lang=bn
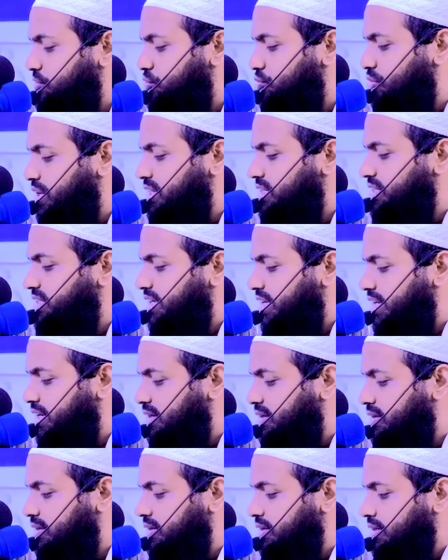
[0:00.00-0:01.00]
বলেন
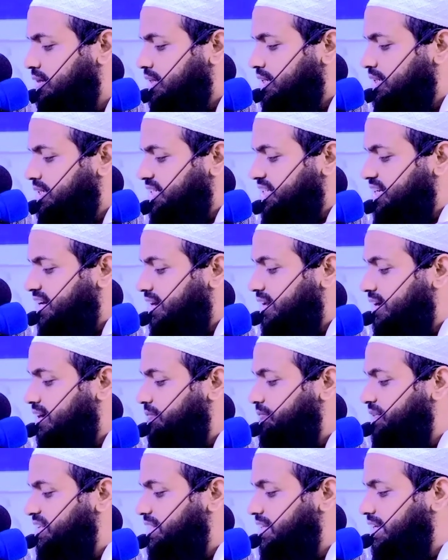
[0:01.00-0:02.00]
সারা
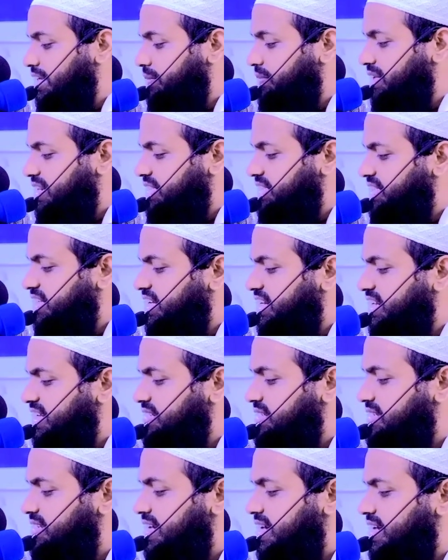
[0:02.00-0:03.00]
পৃথিবীর জিন
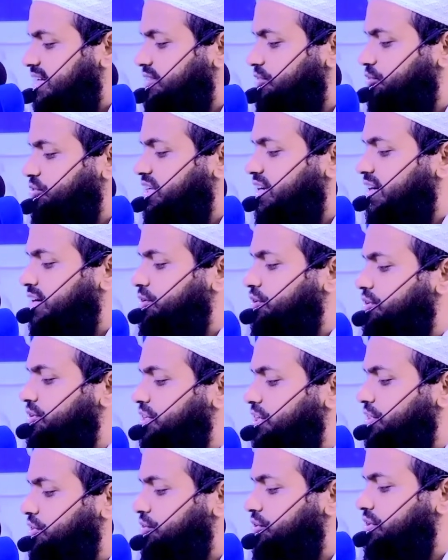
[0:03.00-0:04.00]
ইনসান যদি
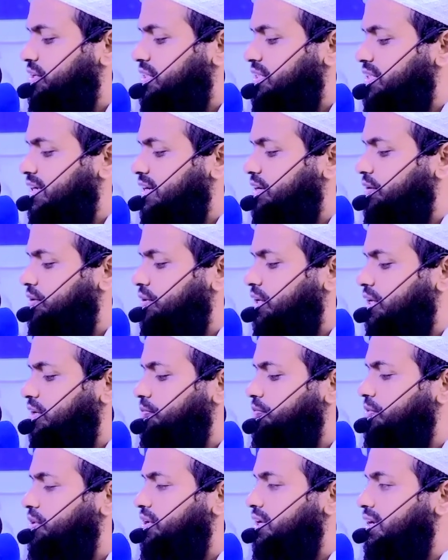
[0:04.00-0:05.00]
একত্রিত হয়ে যায় হওয়ার
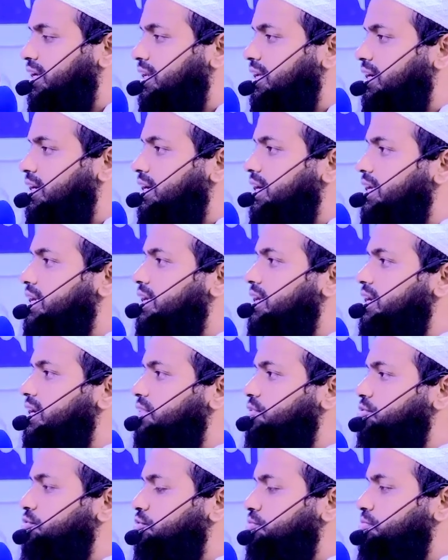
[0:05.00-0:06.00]
পর আলা
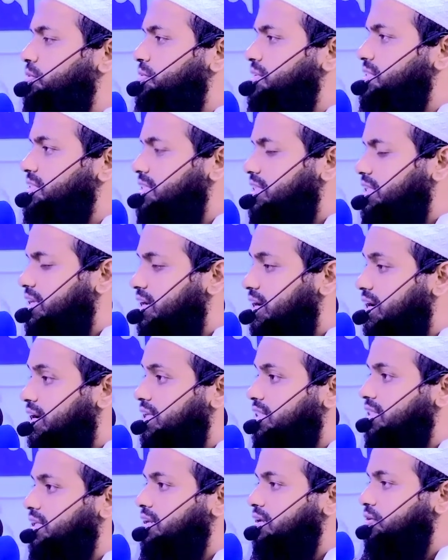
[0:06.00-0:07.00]
আইয়াতু বিমিসলি
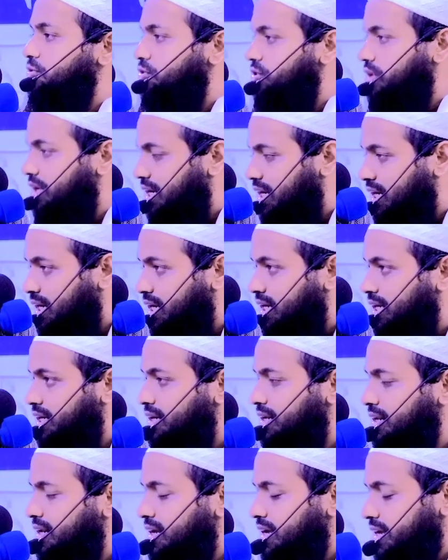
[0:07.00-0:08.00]
হাদাল কোরআন
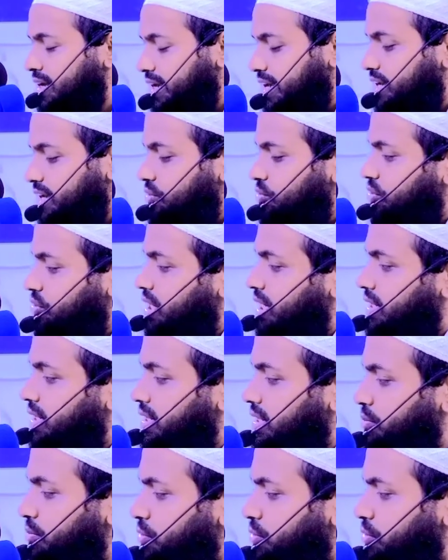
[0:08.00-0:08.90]
এই কোরআনের